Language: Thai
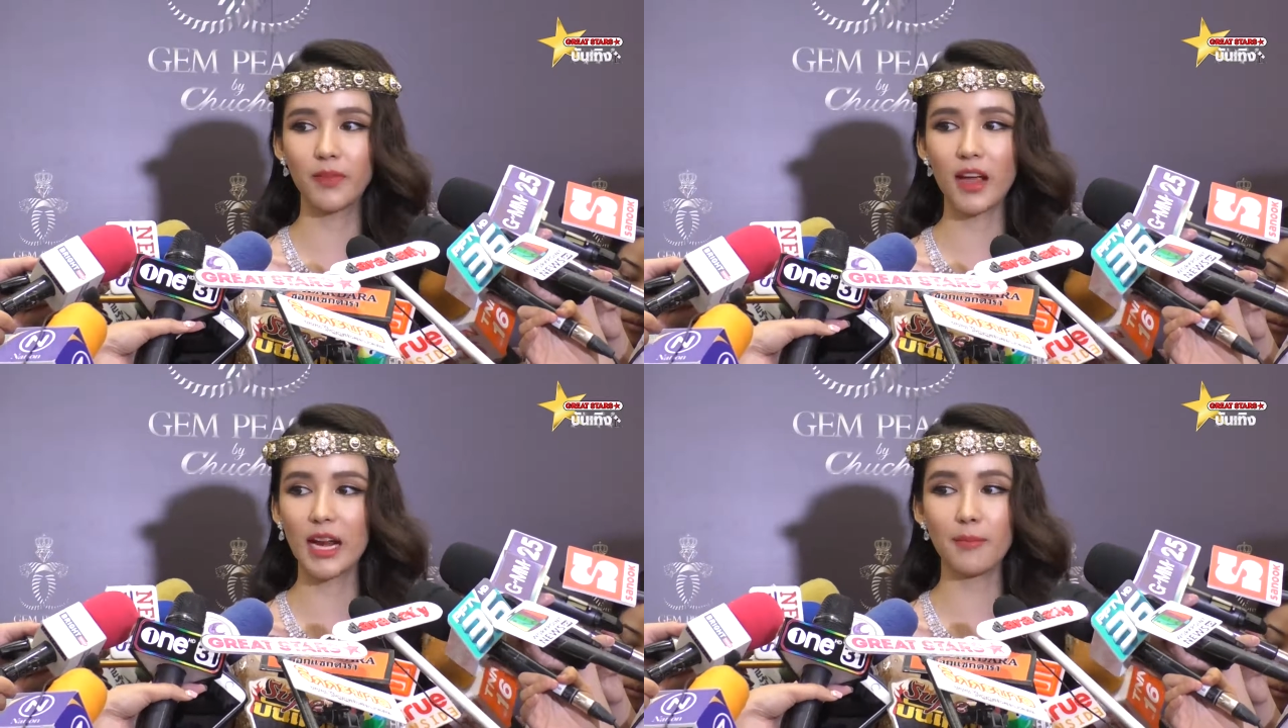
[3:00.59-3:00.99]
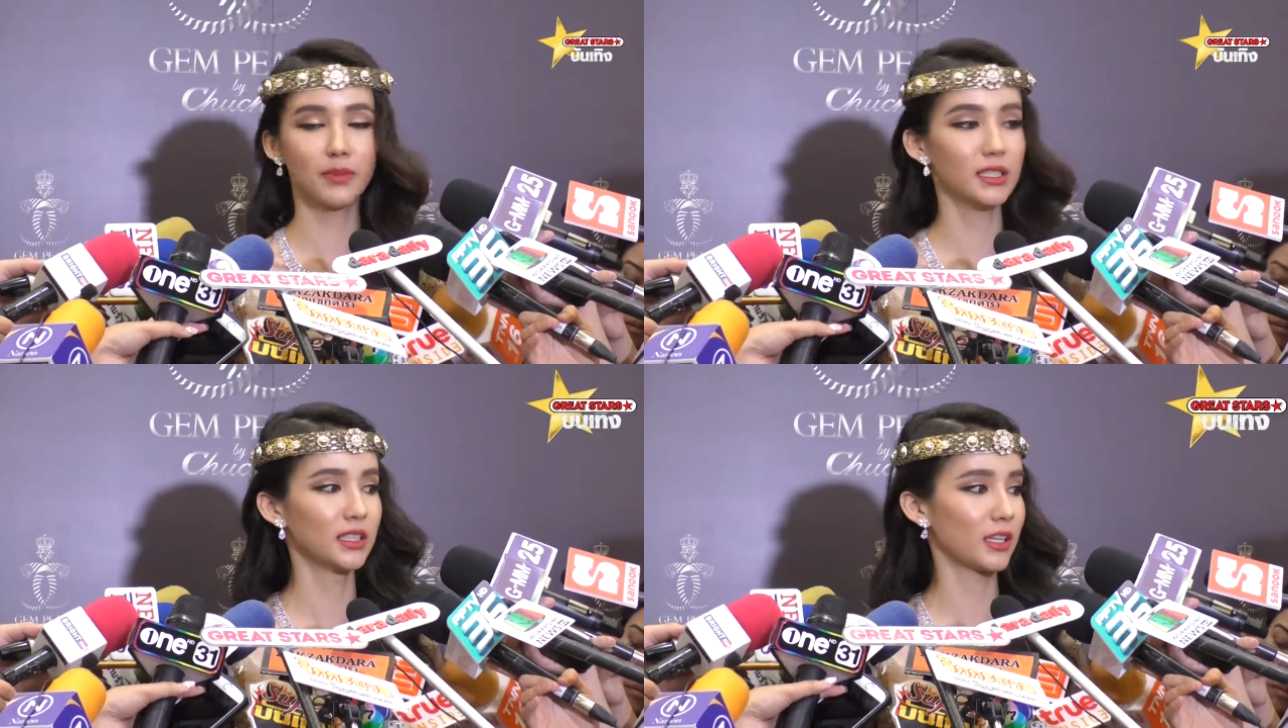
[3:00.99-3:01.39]
อันดับ
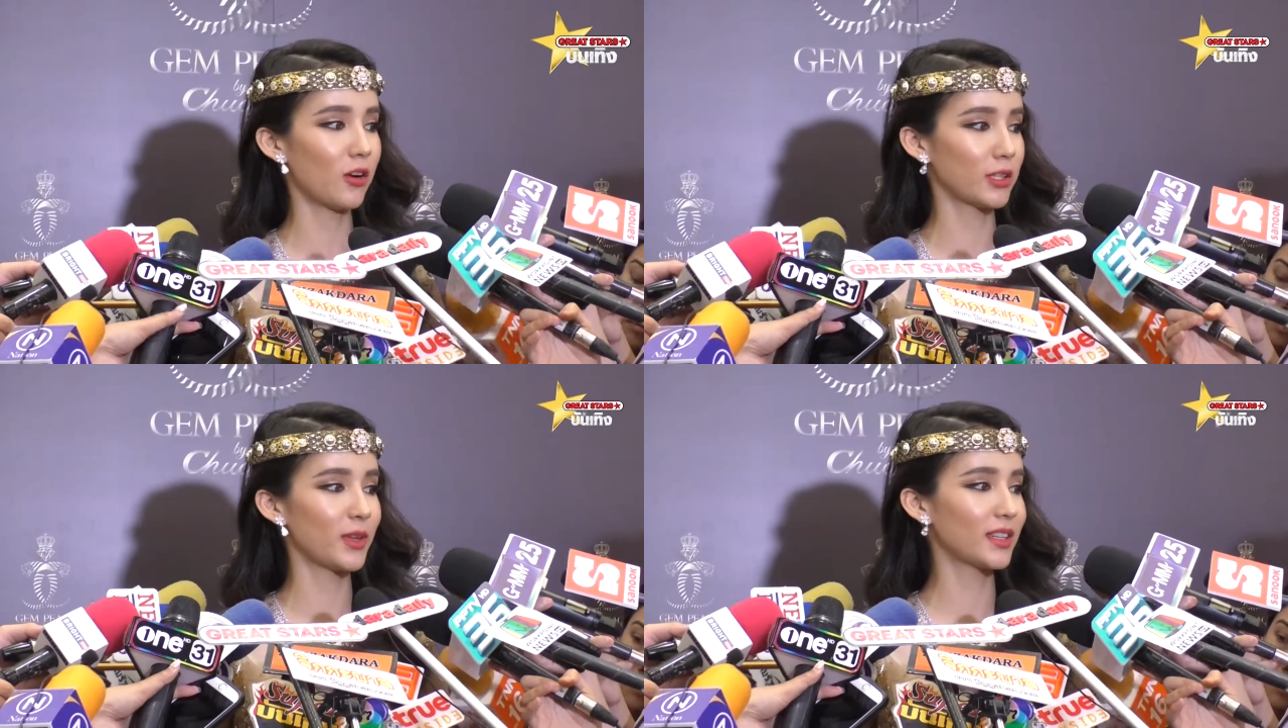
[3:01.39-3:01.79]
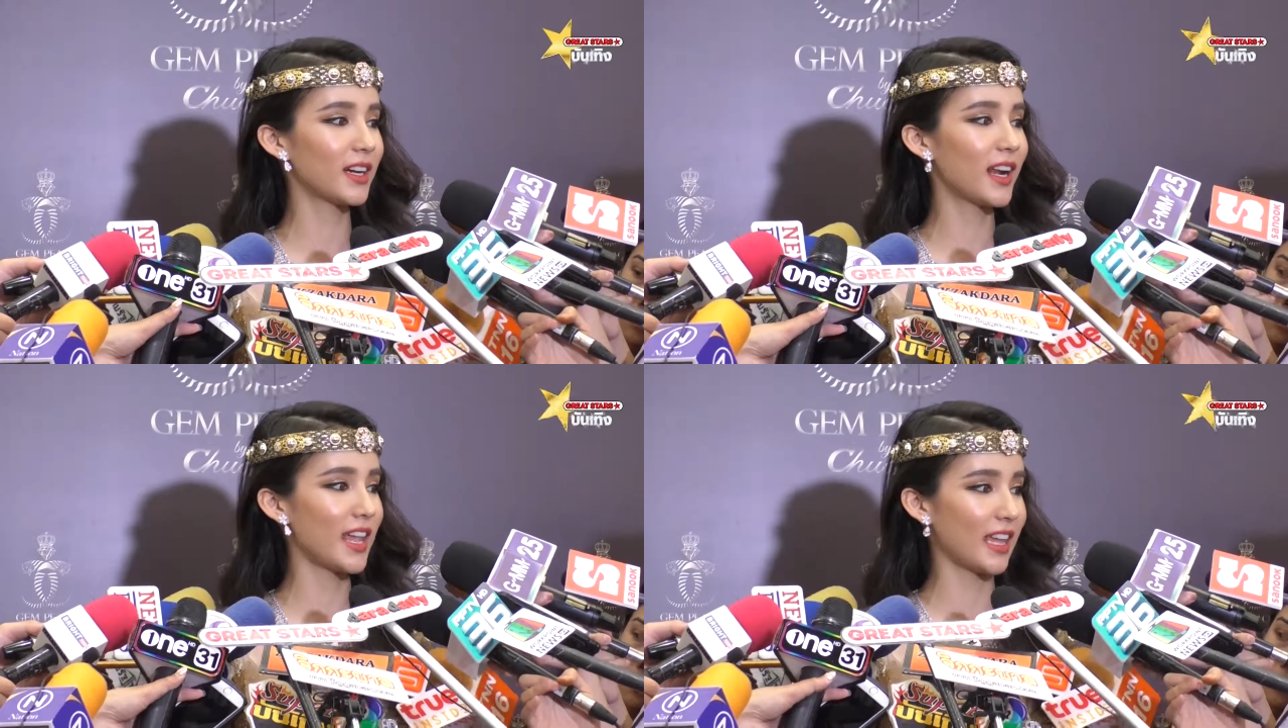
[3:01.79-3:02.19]
หนึ่งของทวิตเตอ
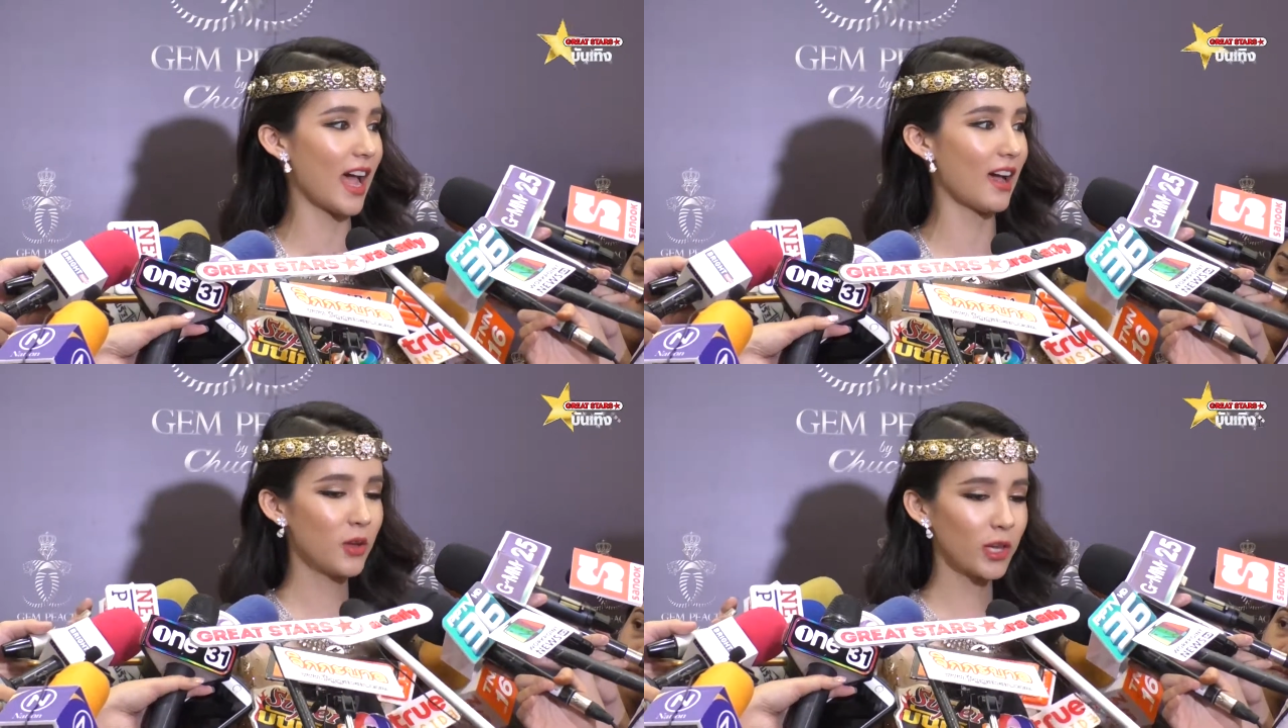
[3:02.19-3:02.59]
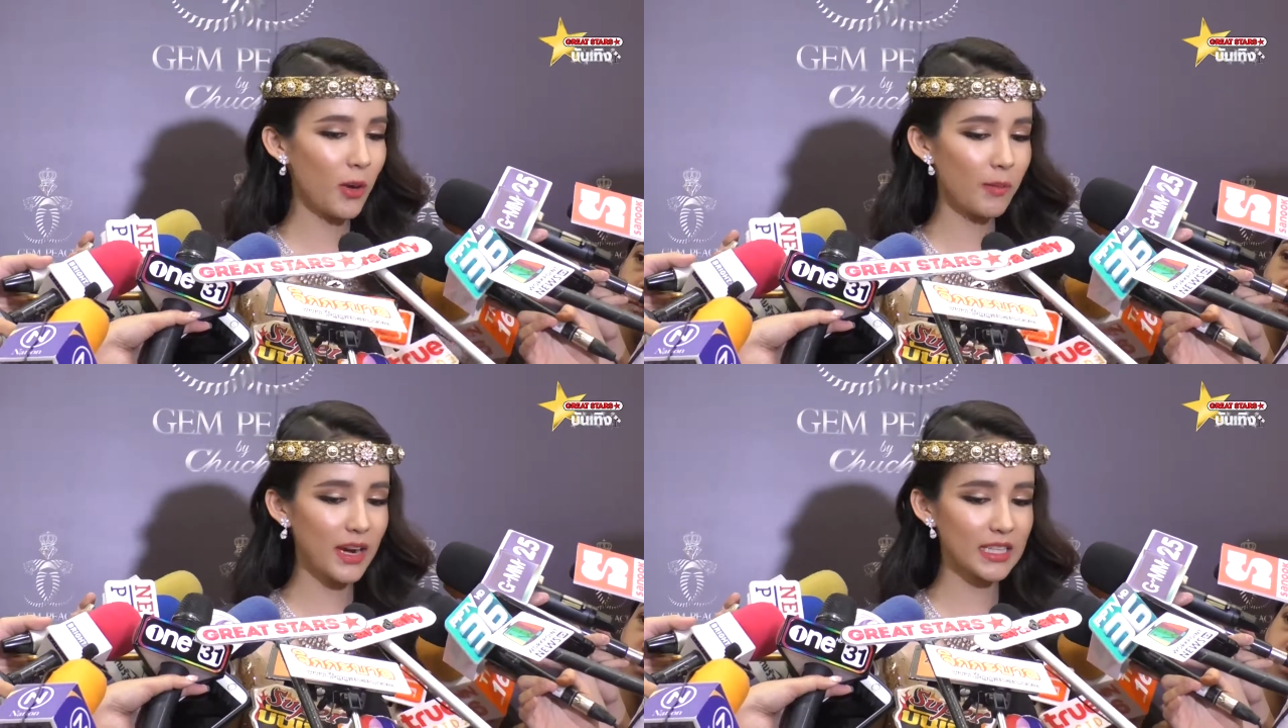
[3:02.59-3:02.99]
ร์อะไรอย่างเงี้ยโยคิด
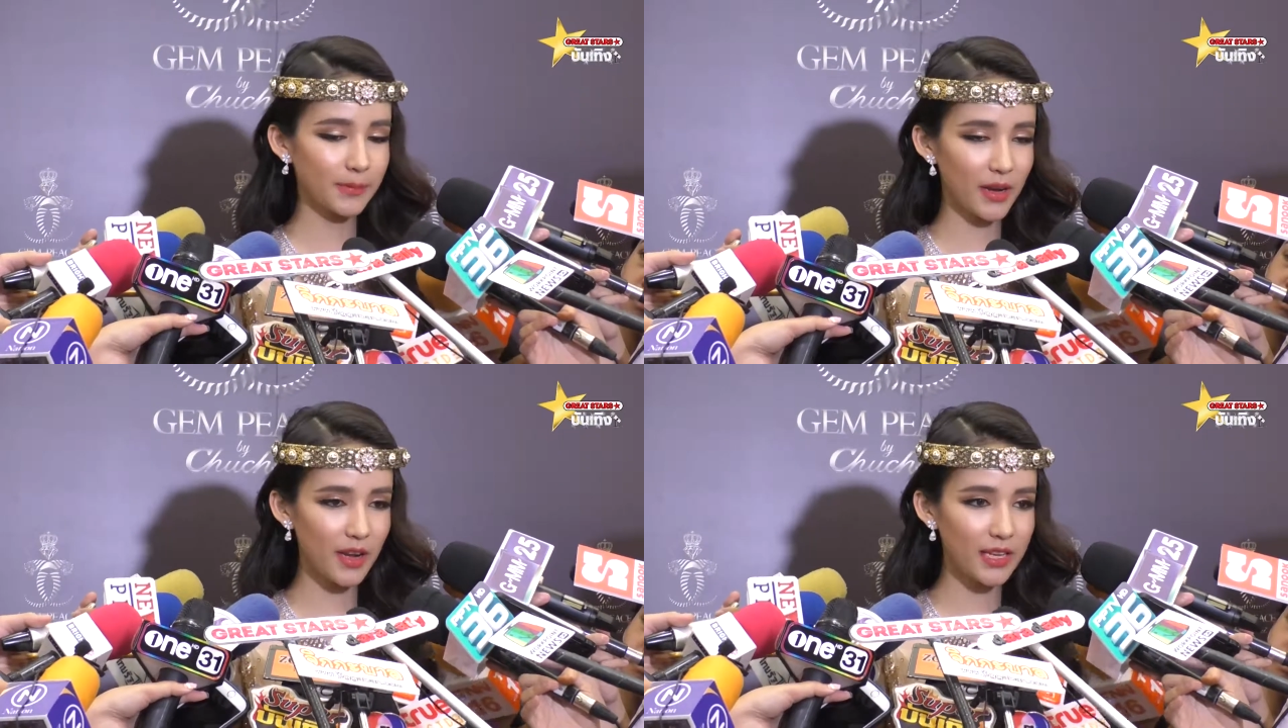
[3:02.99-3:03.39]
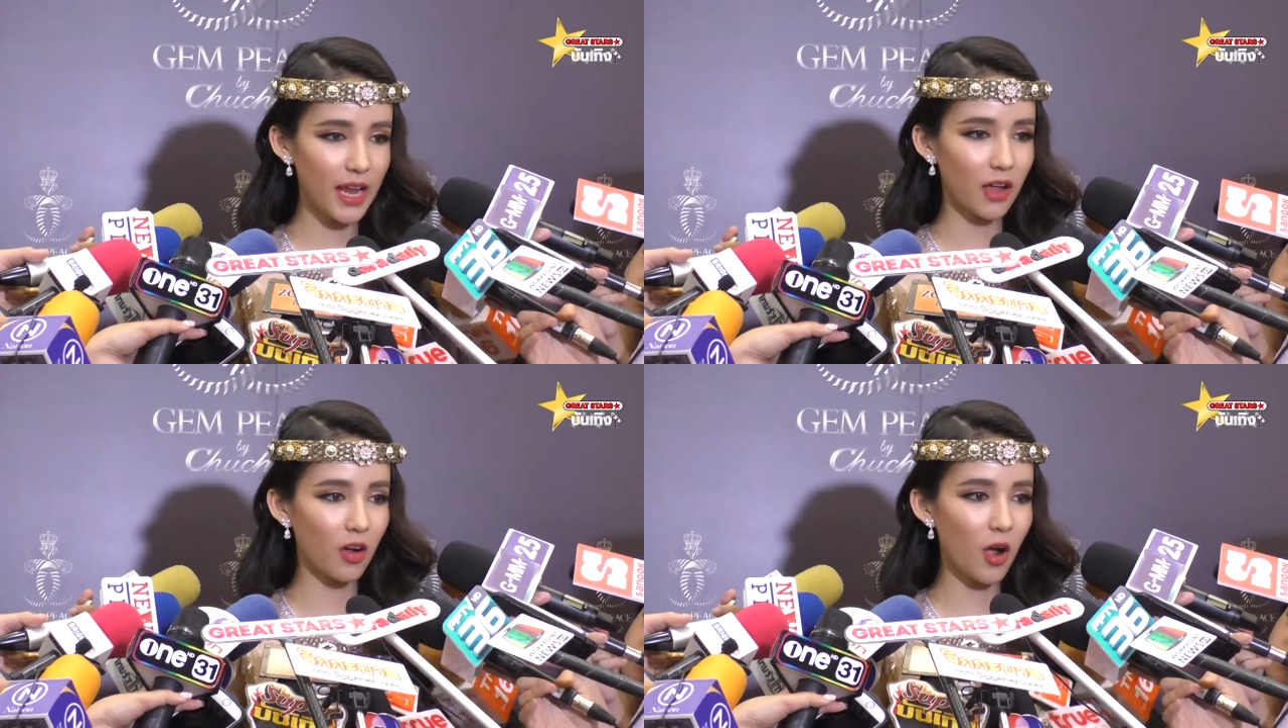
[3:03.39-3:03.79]
ว่ามันน่าจะเป็นเรื่องให
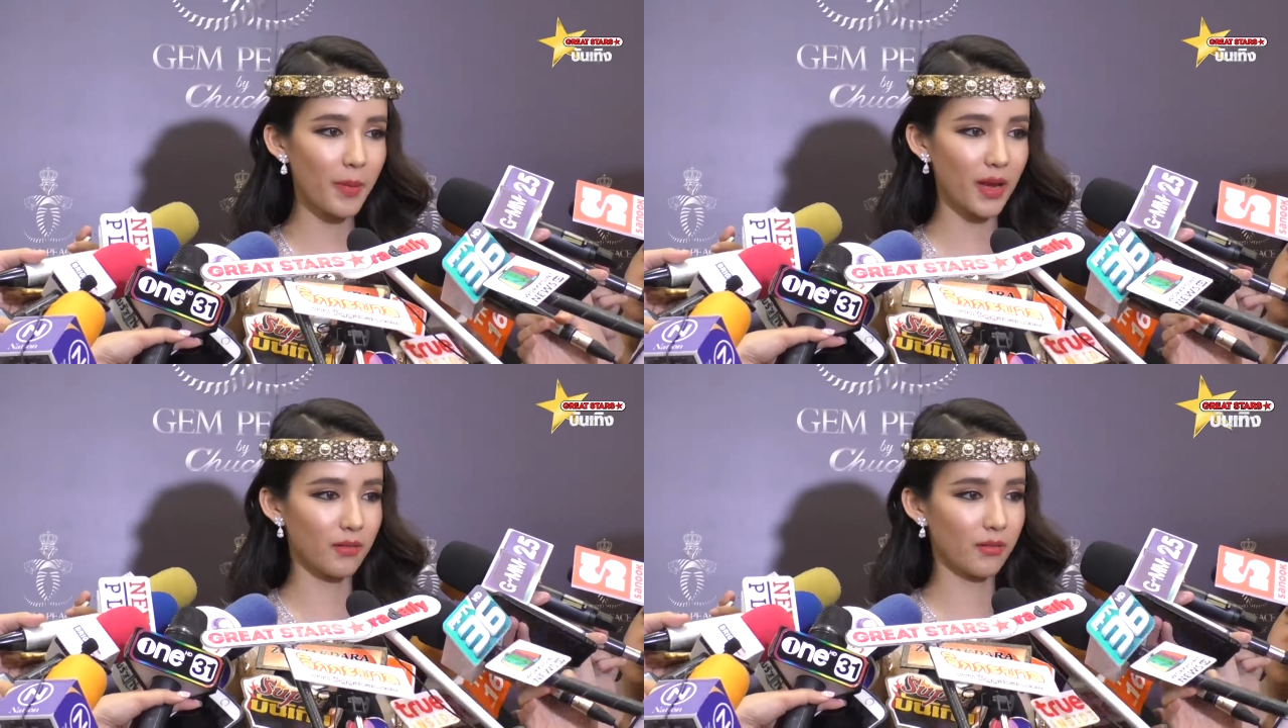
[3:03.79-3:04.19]
ญ่แล้วก็เป็น